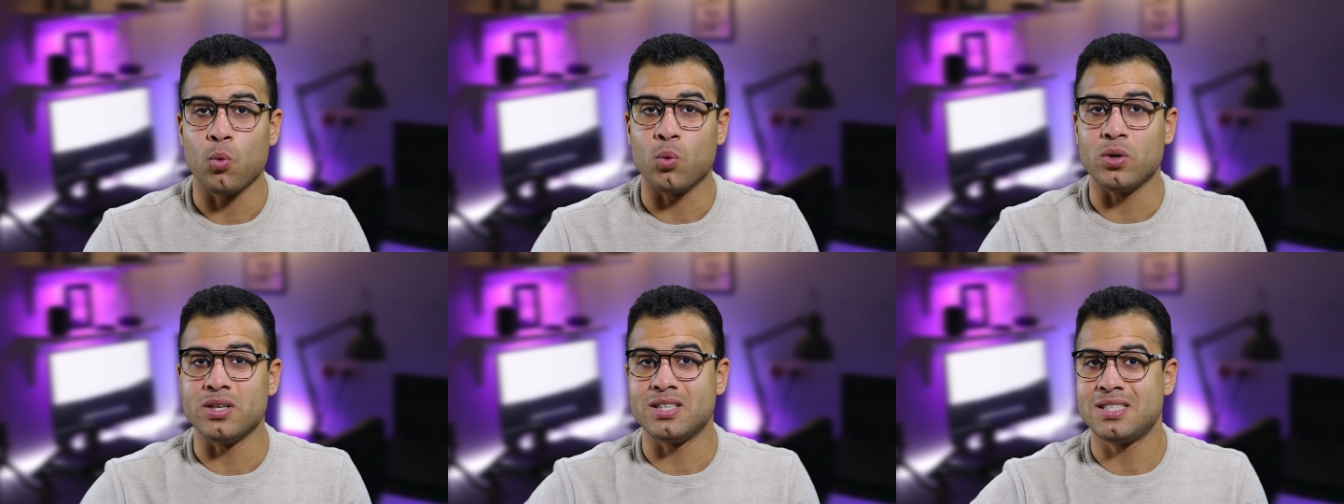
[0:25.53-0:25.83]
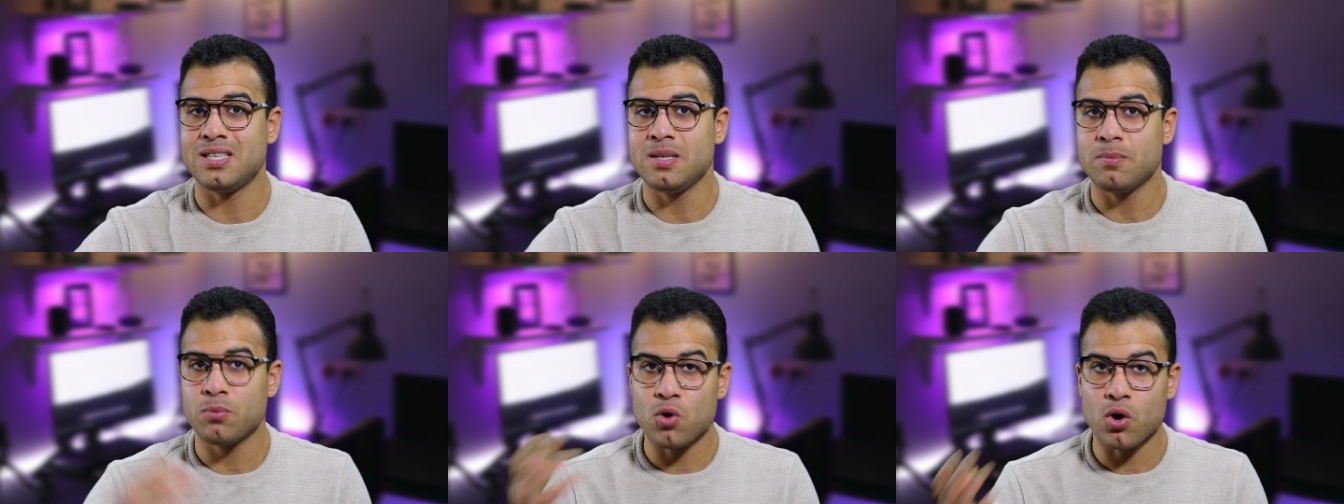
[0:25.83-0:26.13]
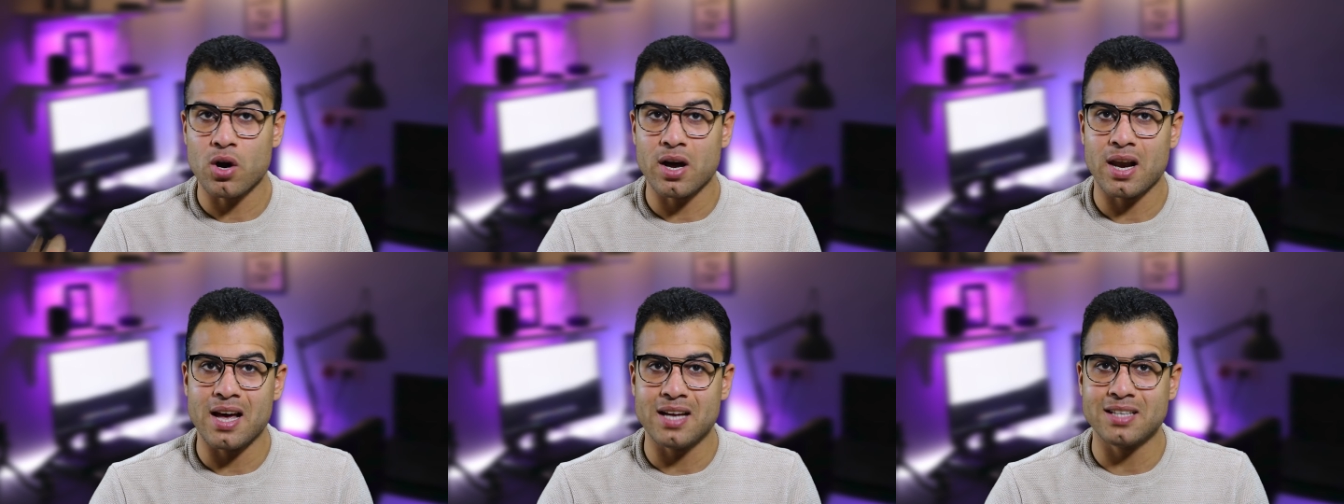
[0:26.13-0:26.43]
وتسيب
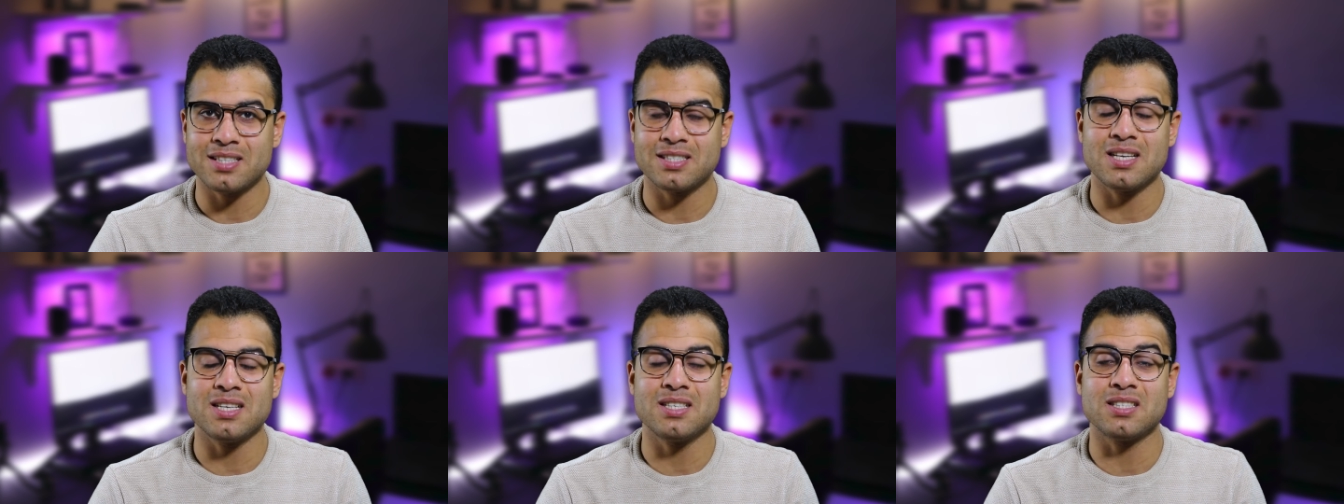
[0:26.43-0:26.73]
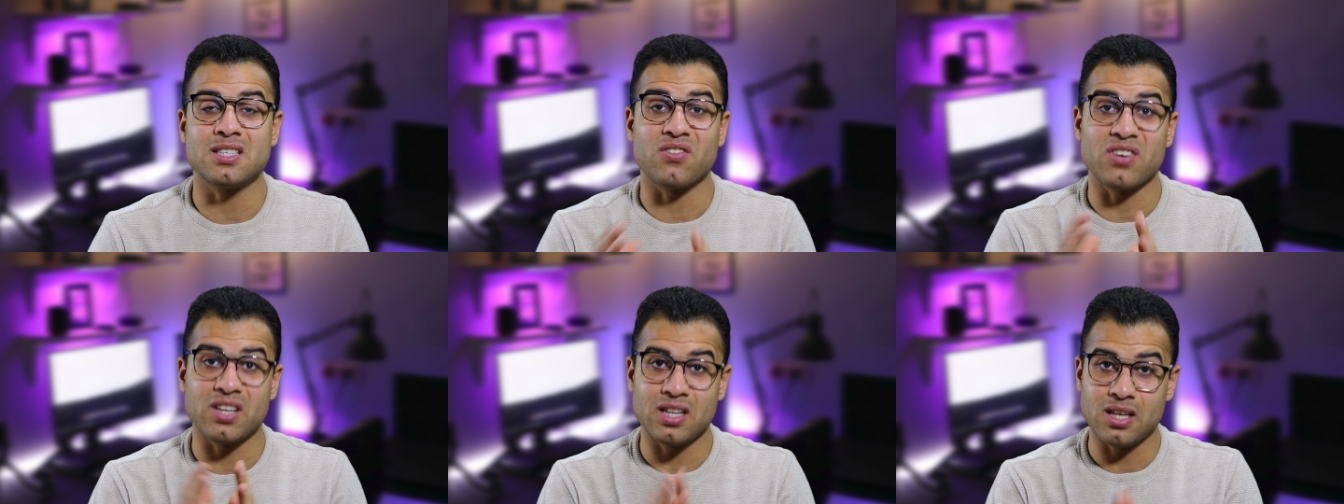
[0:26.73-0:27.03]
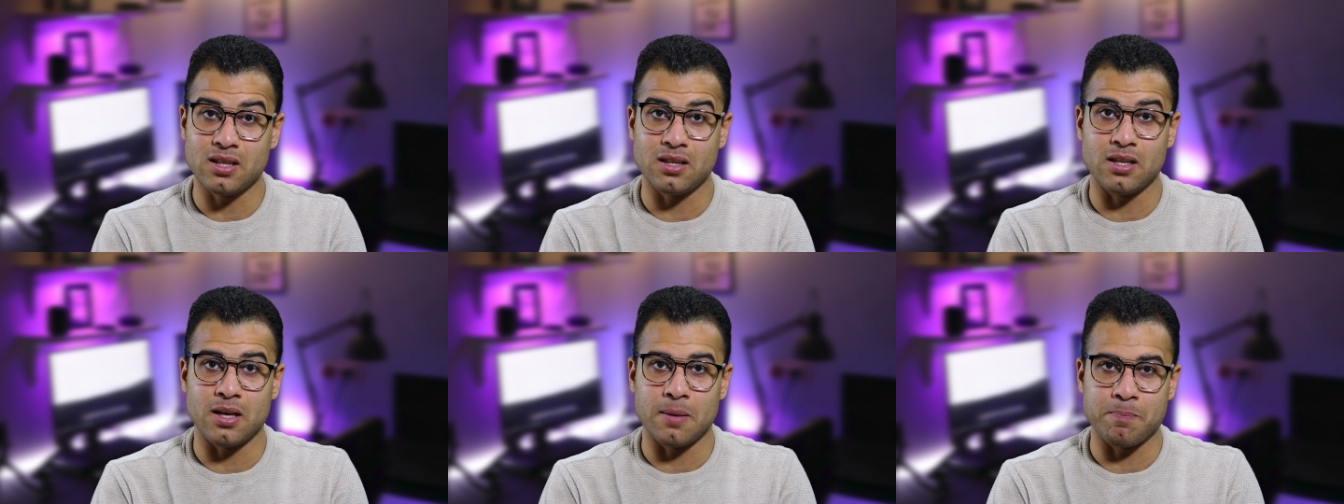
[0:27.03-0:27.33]
جوجل ادسنس
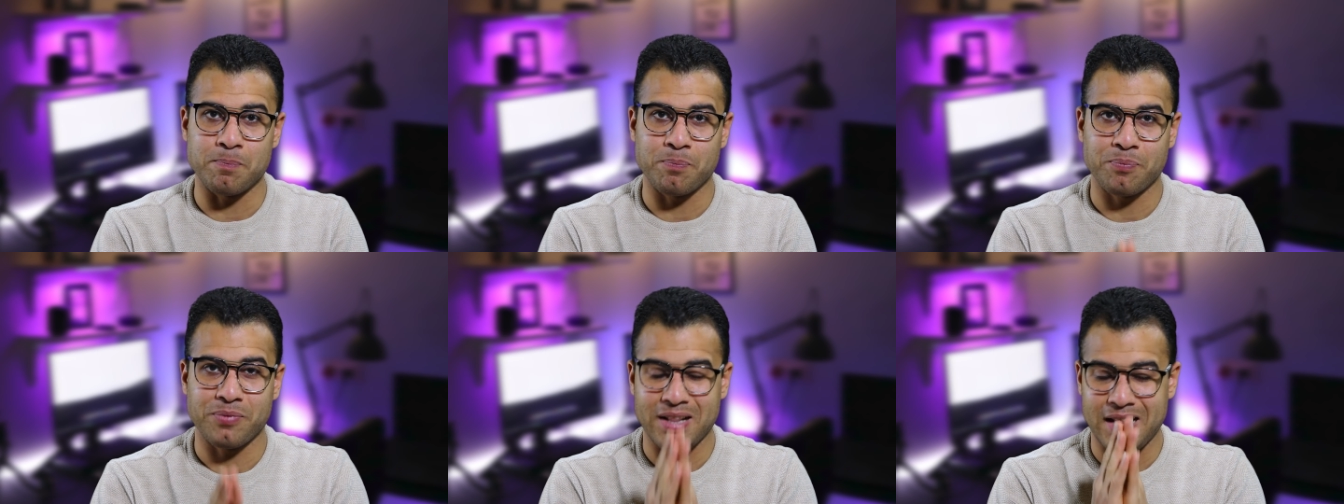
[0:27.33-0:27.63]
فتندم